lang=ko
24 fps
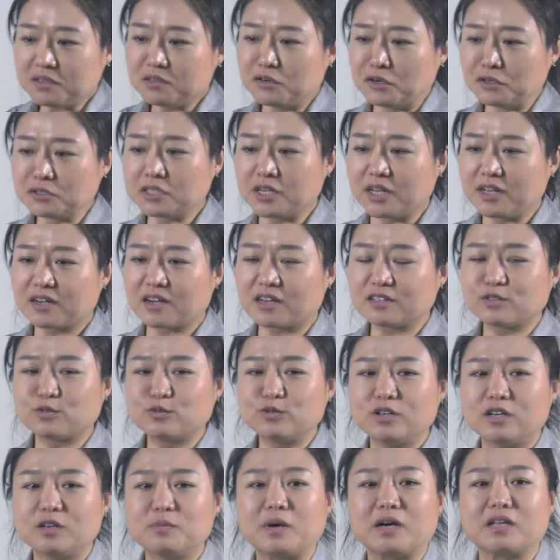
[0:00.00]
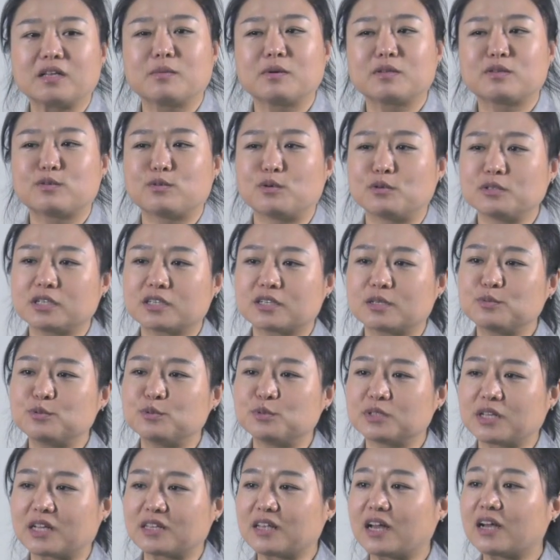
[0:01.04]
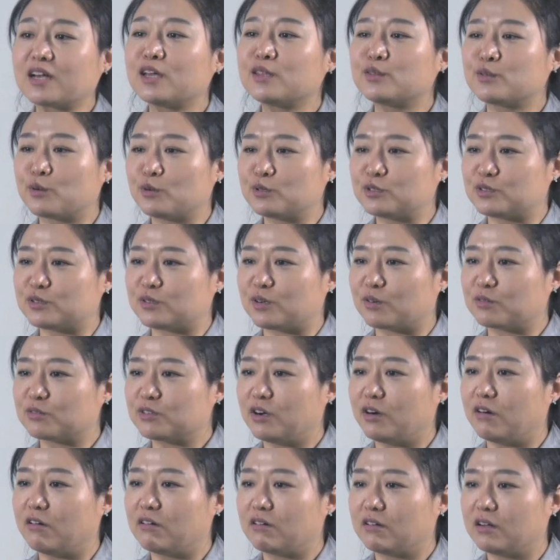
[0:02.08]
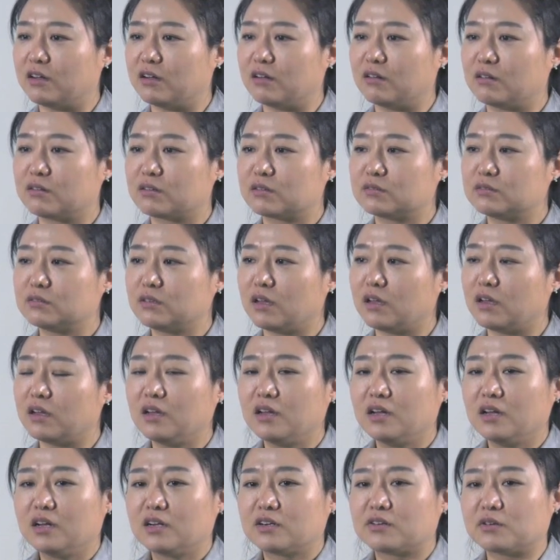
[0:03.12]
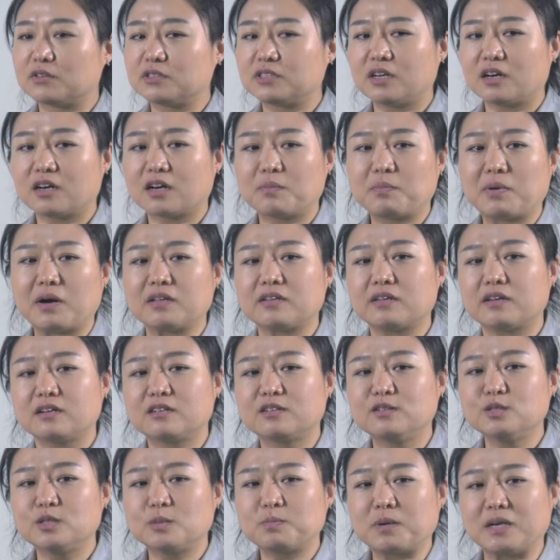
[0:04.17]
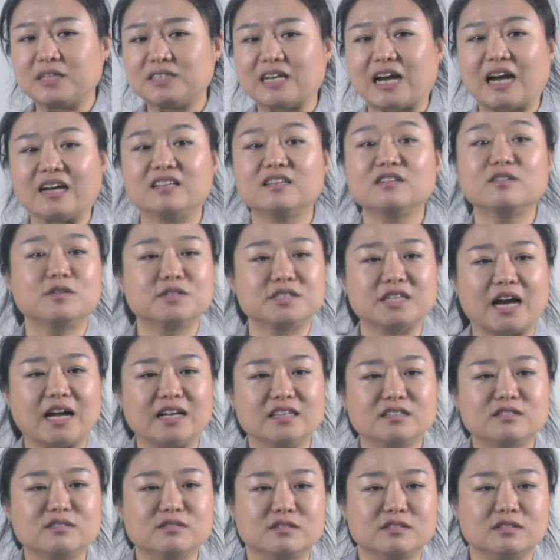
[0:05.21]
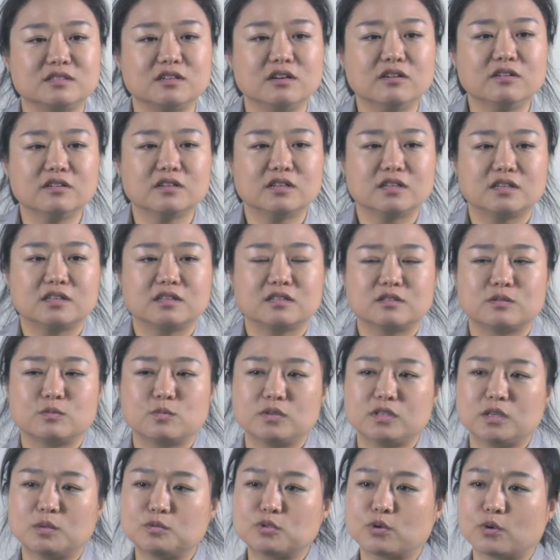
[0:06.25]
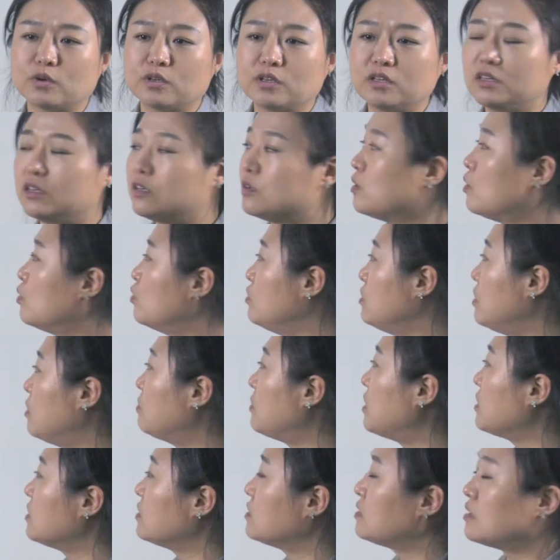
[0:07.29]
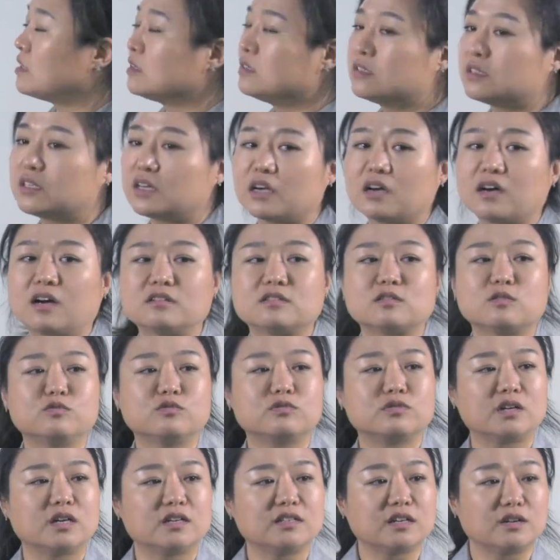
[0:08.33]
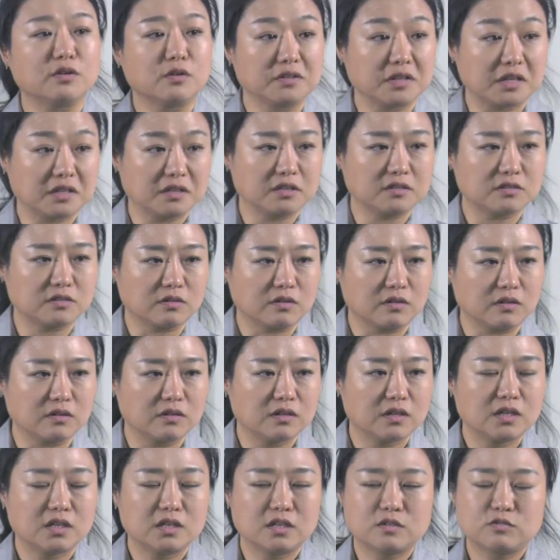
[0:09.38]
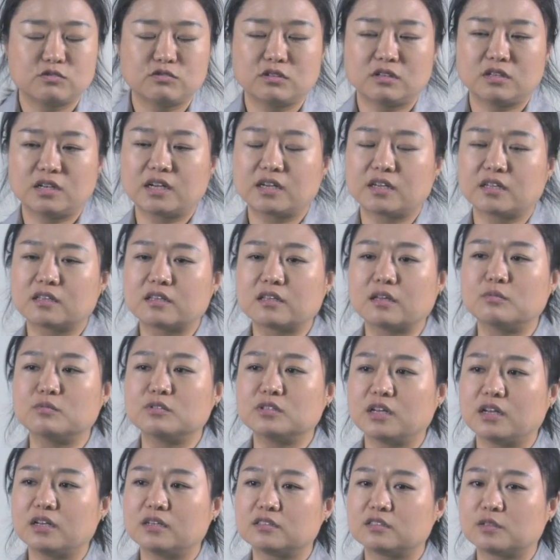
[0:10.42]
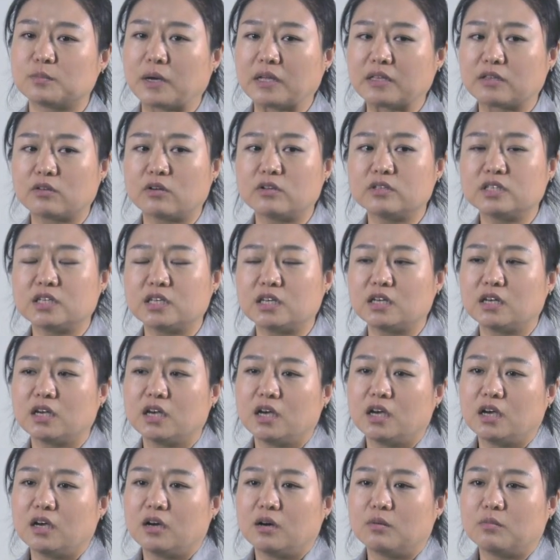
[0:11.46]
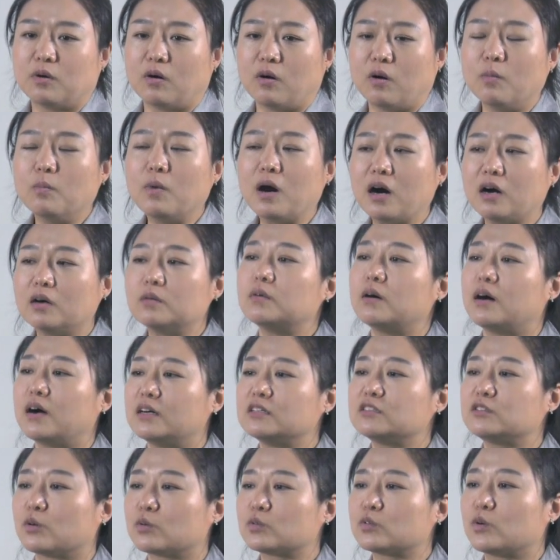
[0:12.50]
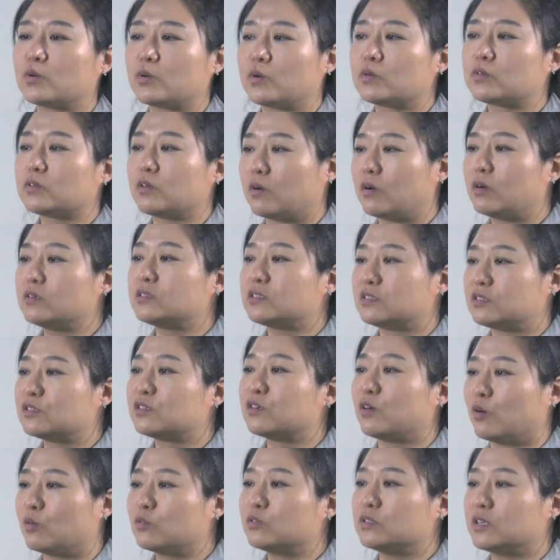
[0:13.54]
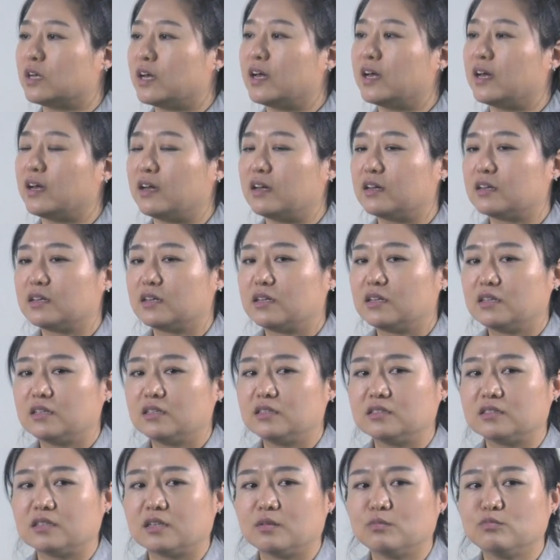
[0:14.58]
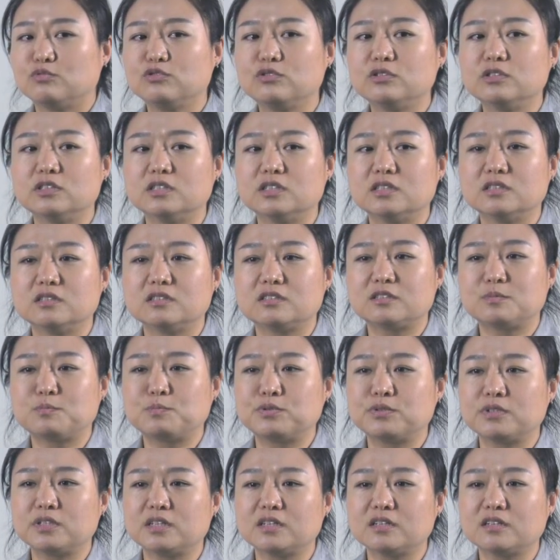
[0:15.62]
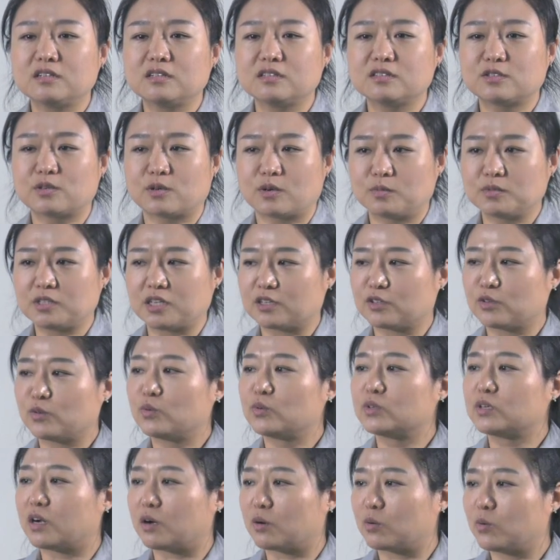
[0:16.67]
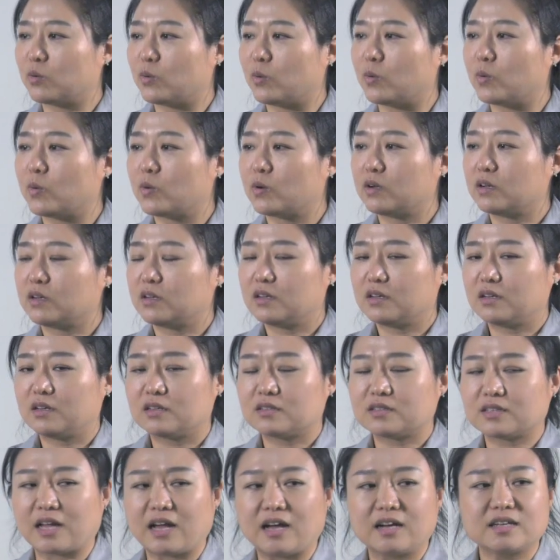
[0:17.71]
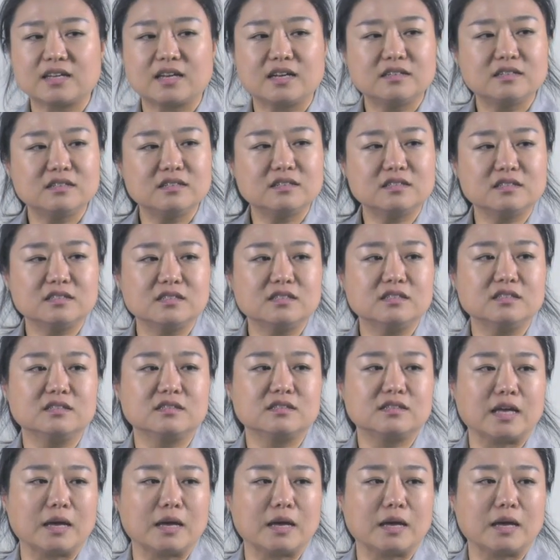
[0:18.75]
러시아에 가서 훈련을 받아봤더니 러시아 캡슐은 다 땅에 떨어지더라고요. 근데 러시아가 바다에 근접하지 않은 것이 아니거든요. 왜냐하면 저희 이거 훈련 받을 때 흑해 가서 우크라이나 연안에서 훈련을 했기 때문에. 그래서 봤더니 뭐 어마어마한 속도로 떨어지는 경우에 이제 물은 스프링처럼 작용을 하고 땅의 흙은